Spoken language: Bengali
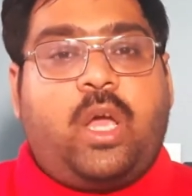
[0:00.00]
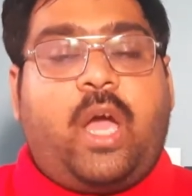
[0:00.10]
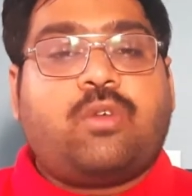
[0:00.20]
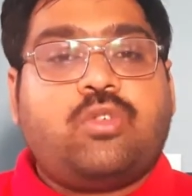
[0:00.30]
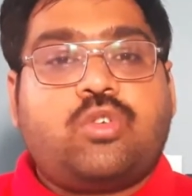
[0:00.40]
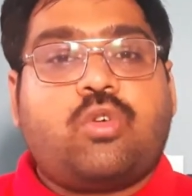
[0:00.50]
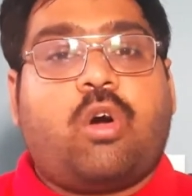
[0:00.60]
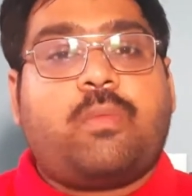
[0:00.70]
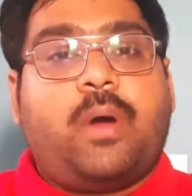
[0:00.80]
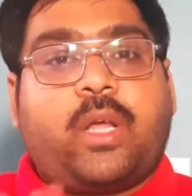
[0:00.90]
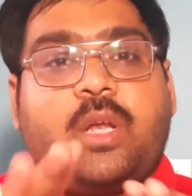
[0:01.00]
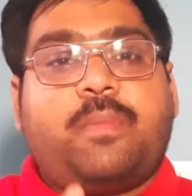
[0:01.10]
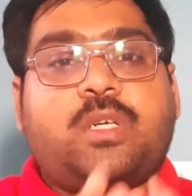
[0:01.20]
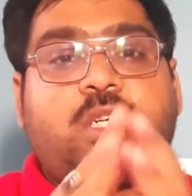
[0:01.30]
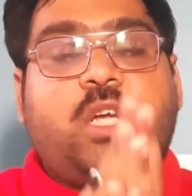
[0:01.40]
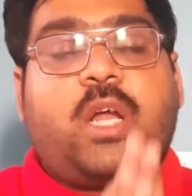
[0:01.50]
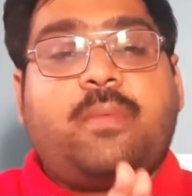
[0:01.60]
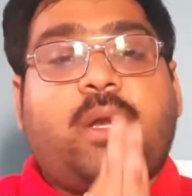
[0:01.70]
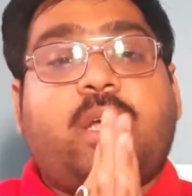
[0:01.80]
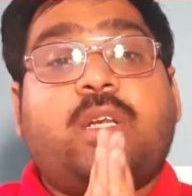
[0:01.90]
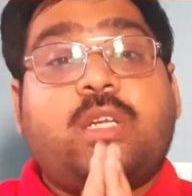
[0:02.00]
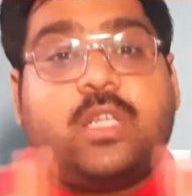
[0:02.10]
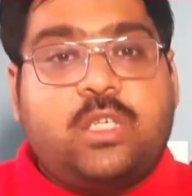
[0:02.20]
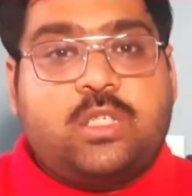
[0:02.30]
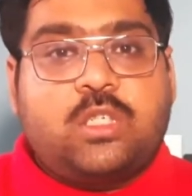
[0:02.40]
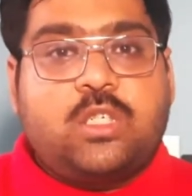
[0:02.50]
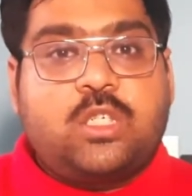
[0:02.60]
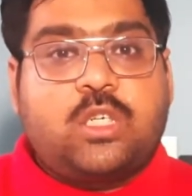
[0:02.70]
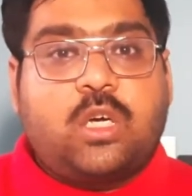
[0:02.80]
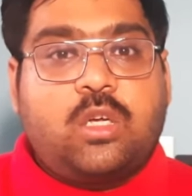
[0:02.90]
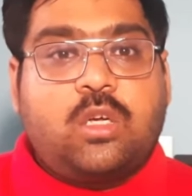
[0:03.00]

এখন স্টক মার্কেট বা শেয়ার মার্কেট কি জিনিসটা